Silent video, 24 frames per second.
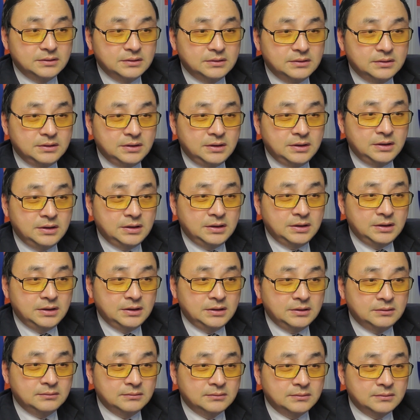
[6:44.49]

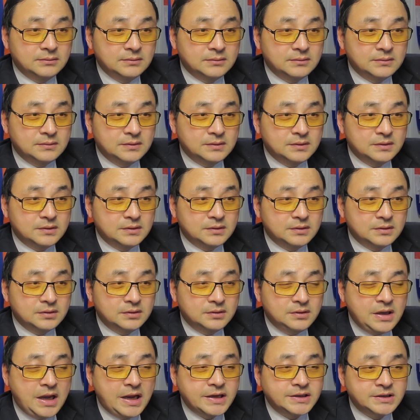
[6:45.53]
呃，
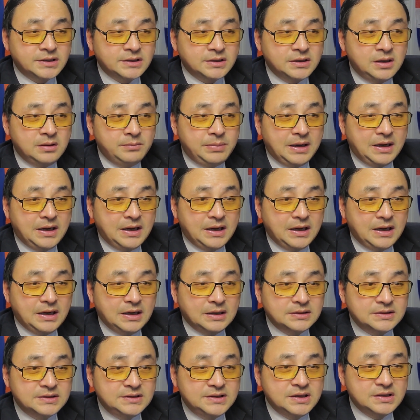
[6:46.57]
赖清德把
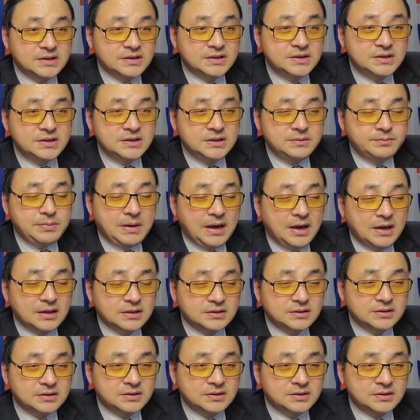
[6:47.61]
近期把